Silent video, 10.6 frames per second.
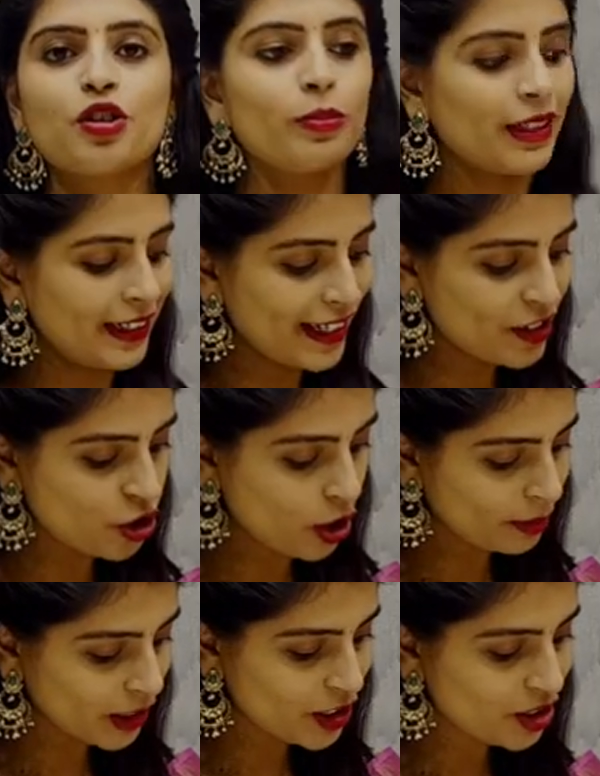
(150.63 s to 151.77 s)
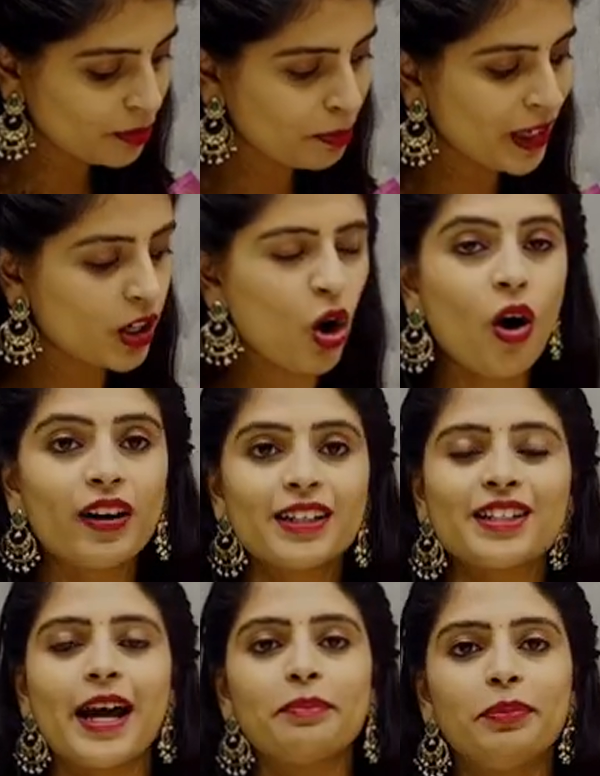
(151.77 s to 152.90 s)
సో మన నెక్స్ట్ కాంబినేషన్ పింక్
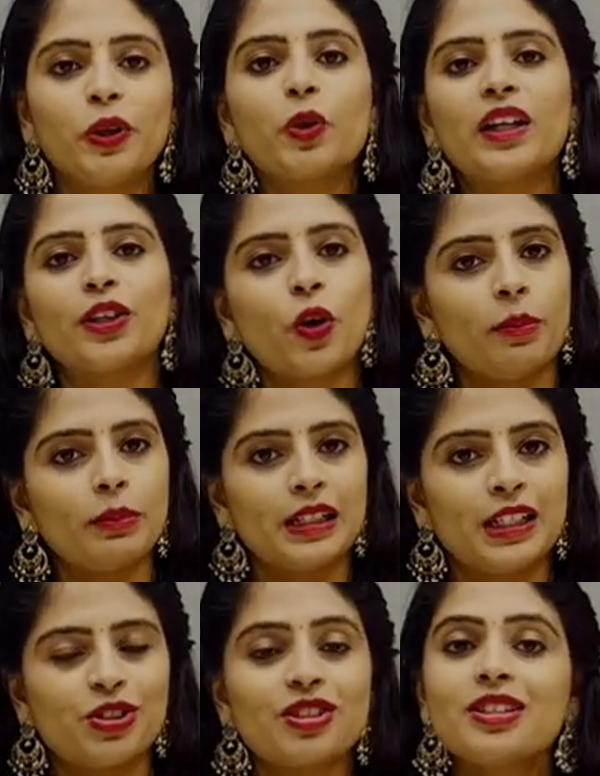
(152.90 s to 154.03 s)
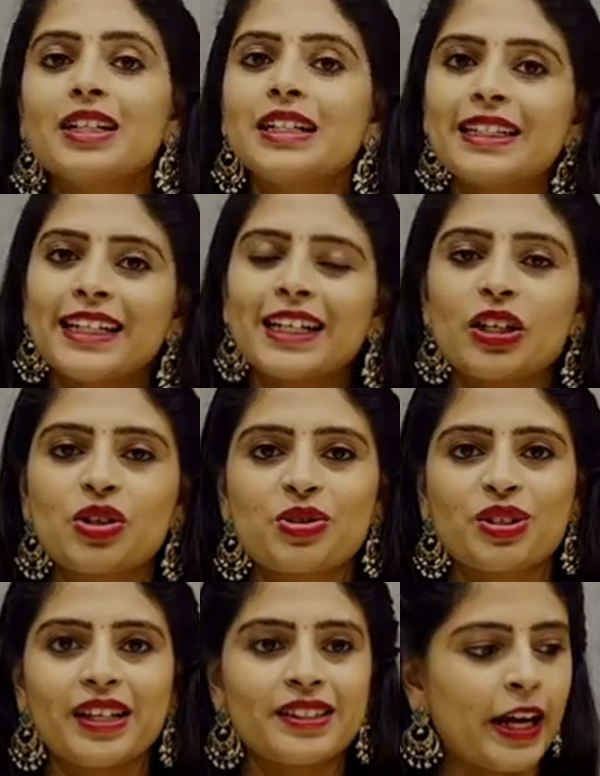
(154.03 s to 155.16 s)
ఆరెంజ్ అండ్ బ్లూ కలర్ కాంబినేషన్ త్రీ కలర్స్
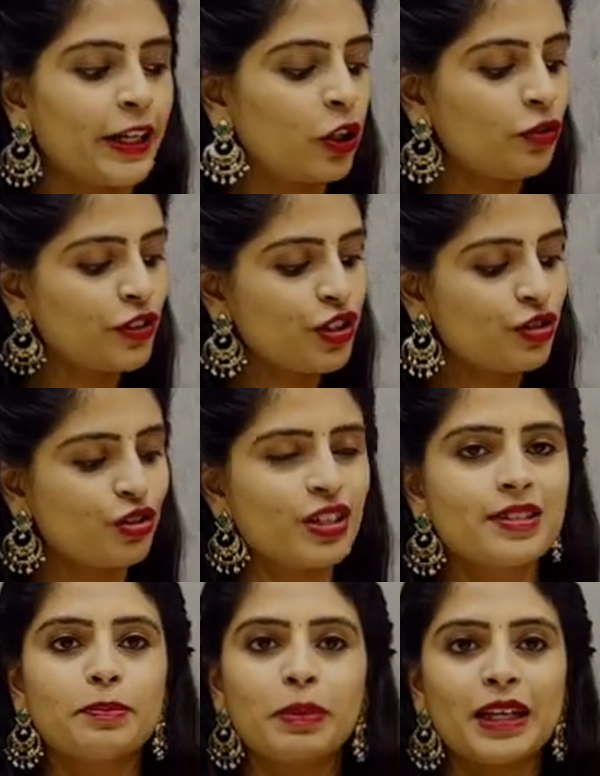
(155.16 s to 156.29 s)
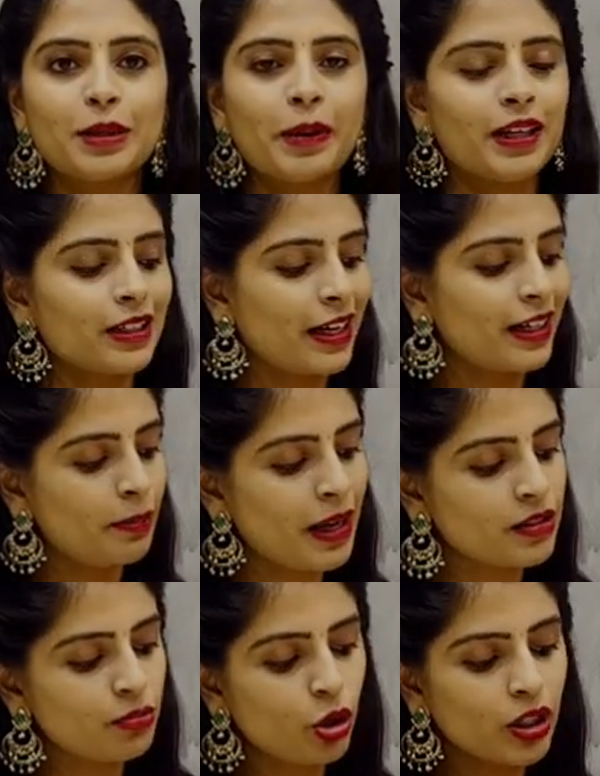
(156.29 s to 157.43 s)
ఉన్నాయి శారీలో ఫస్ట్ వచ్చేసి పింక్ పైన కటి
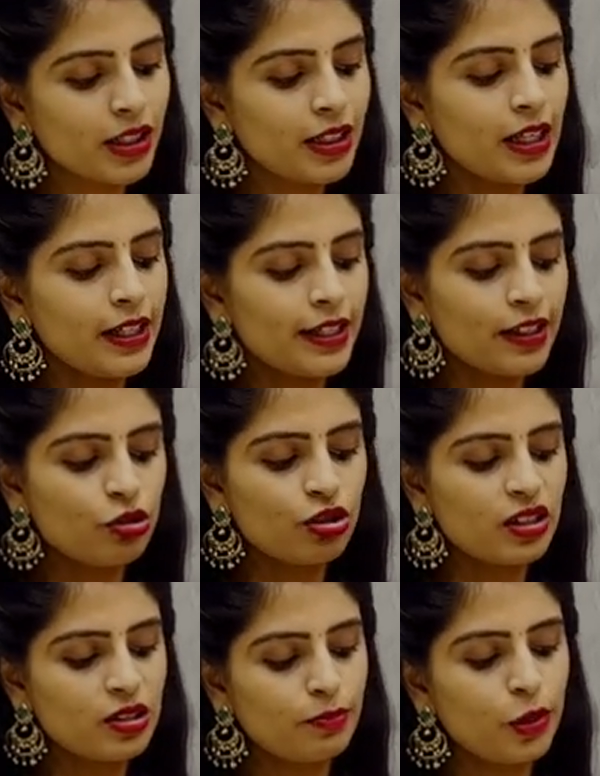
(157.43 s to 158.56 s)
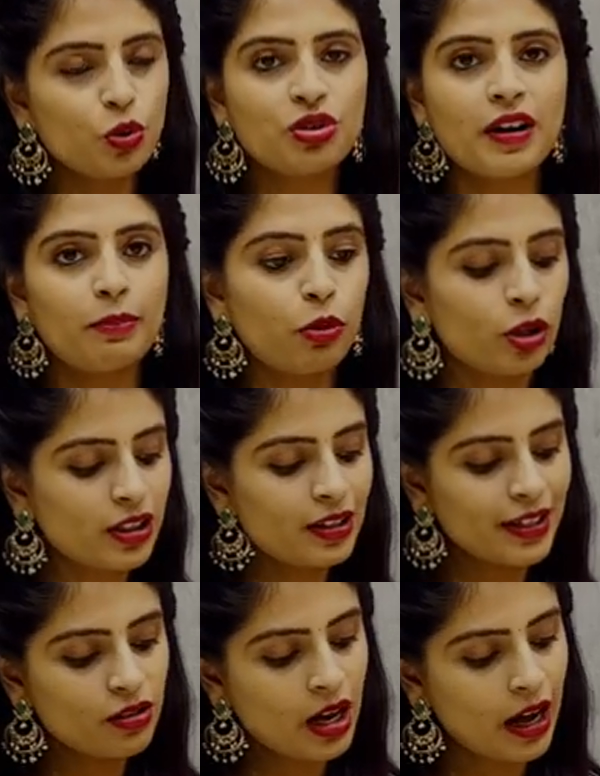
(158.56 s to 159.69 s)
ప్యాటర్న్ బార్డర్ నెక్స్ట్ వచ్చేసి బ్లూ స్ట్రాప్ బార్డర్
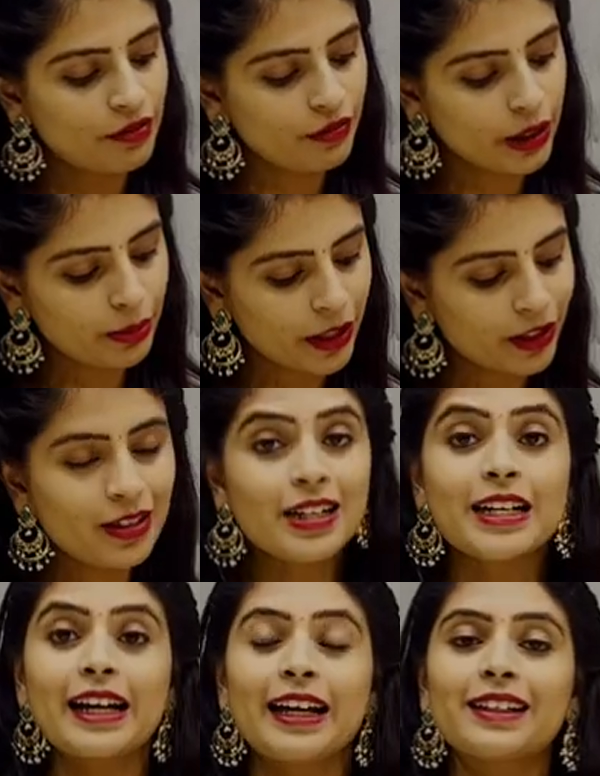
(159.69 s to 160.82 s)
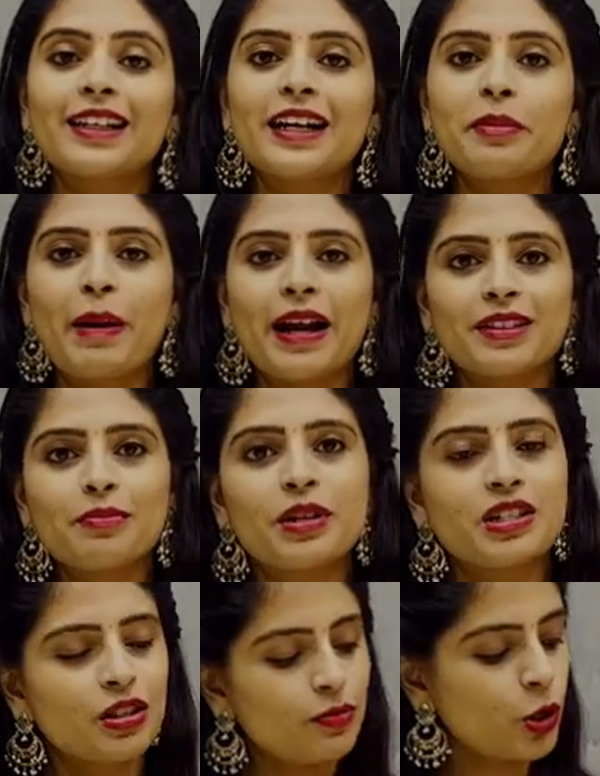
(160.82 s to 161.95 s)
నెక్స్ట్ హాఫ్ వైట్ పైన కలంకారీ ప్యాటర్న్
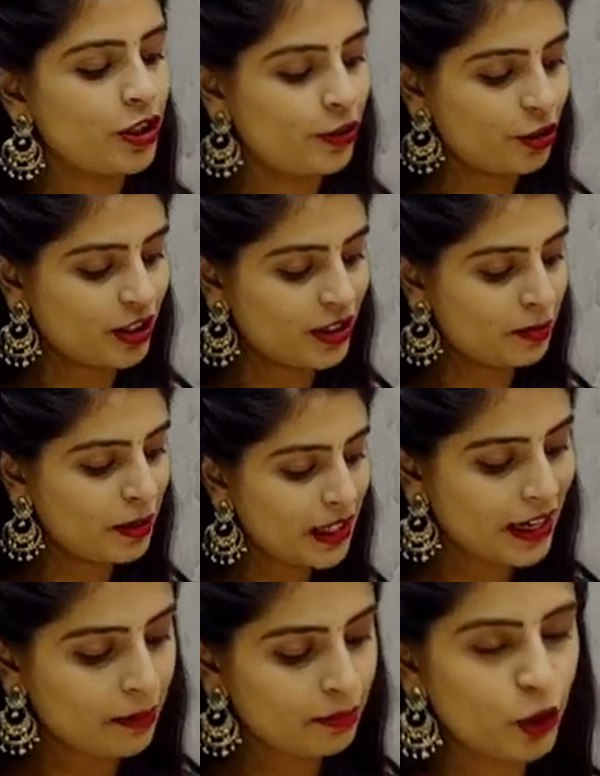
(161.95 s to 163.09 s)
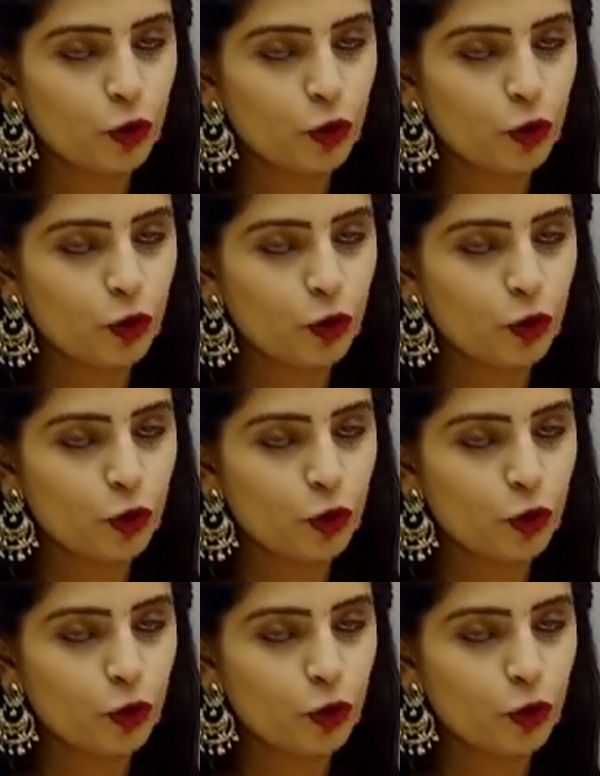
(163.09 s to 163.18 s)
ప్రింటెడ్ బార్డర్ వచ్చింది పింక్ అండ్